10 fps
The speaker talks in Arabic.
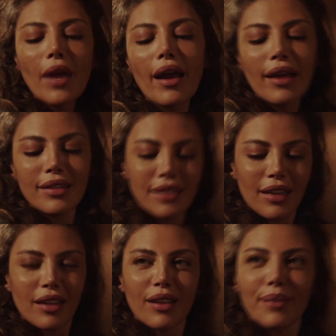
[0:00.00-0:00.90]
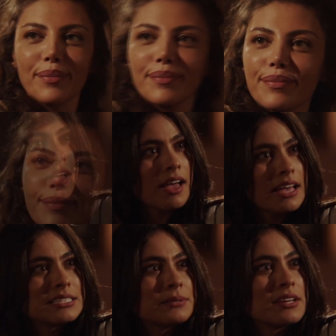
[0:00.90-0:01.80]
آه، حاجه زي كده
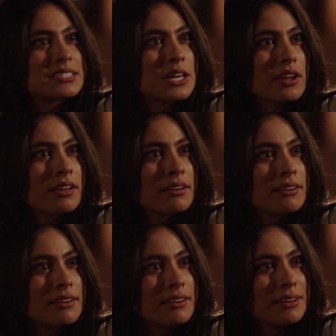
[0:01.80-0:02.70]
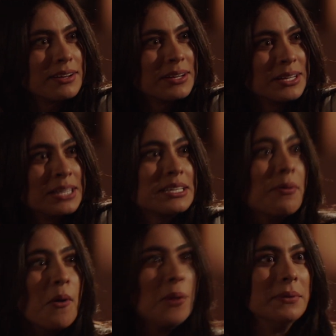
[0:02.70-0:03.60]
انت بتهزري طب
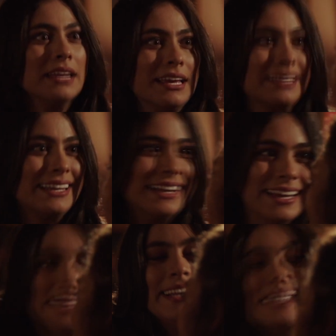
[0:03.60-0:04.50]
هو مين احكي لي احكي